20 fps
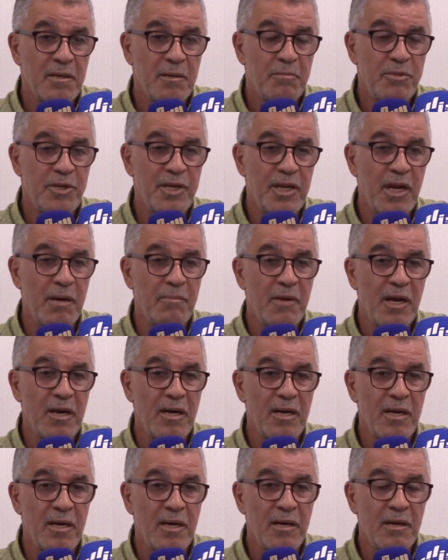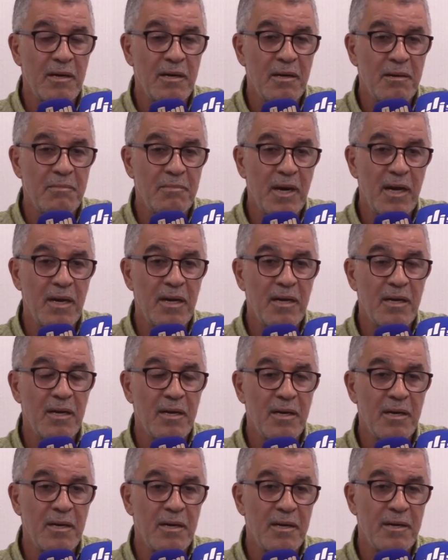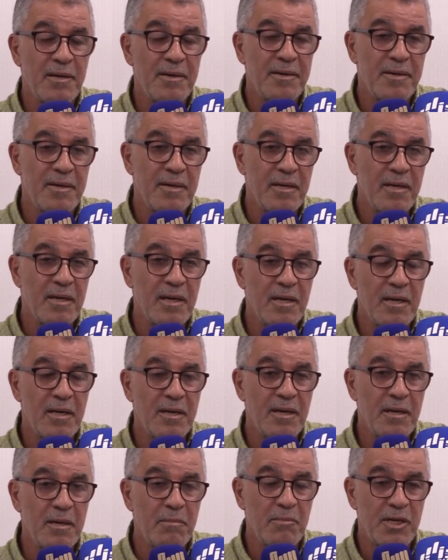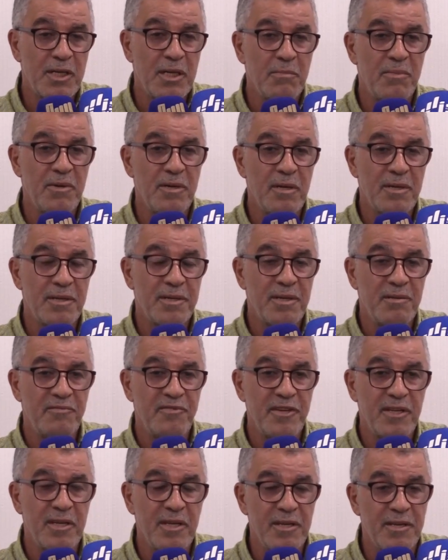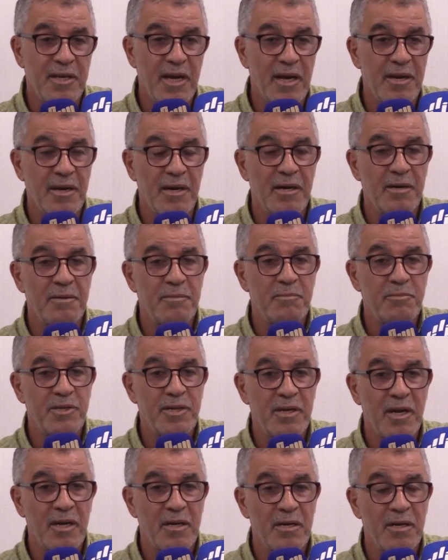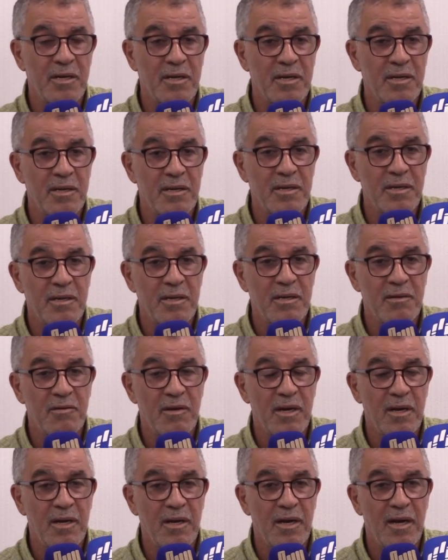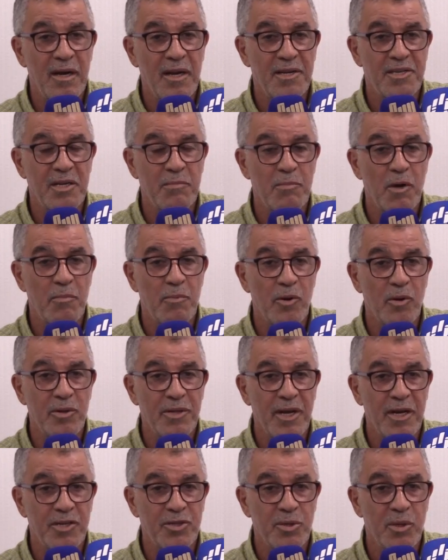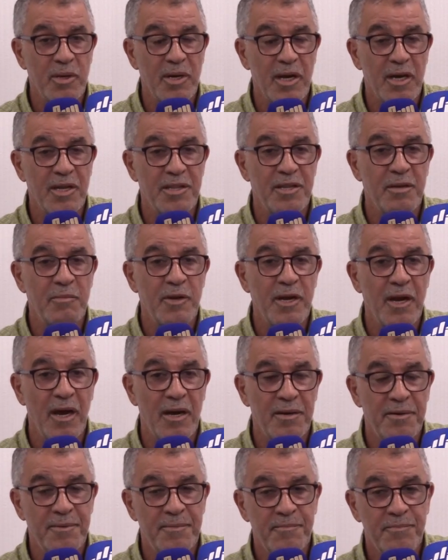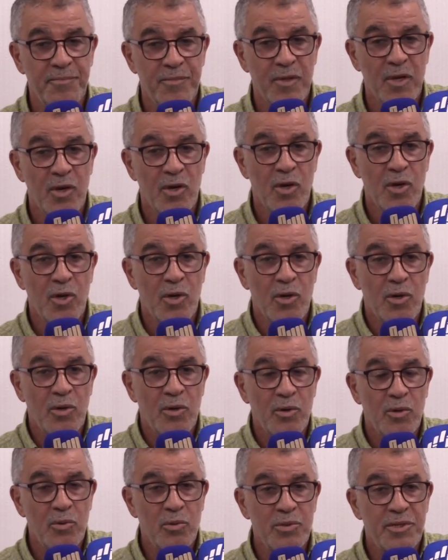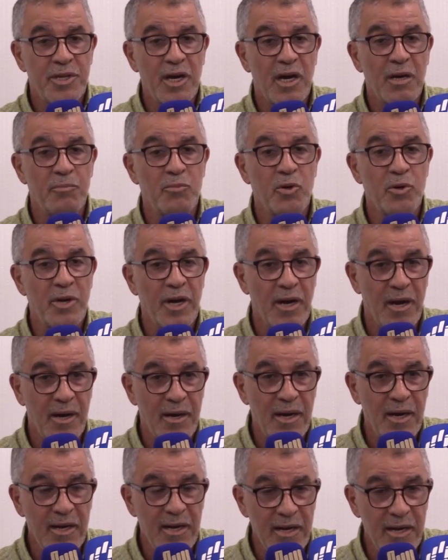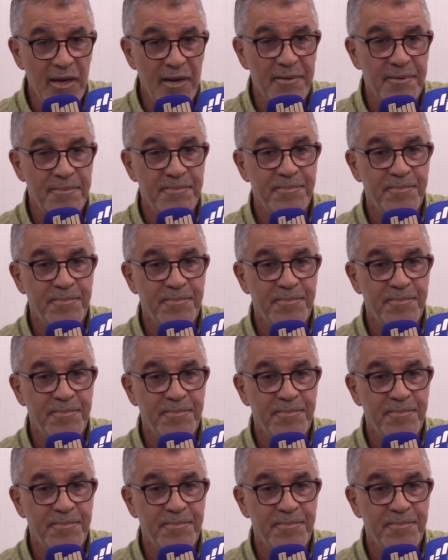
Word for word: بدينا مع ال مع ال المكتب التنفيذي نتاعنا بدينا على حسب البلان داكسيون اللي قدمناه وانتخبونا عليه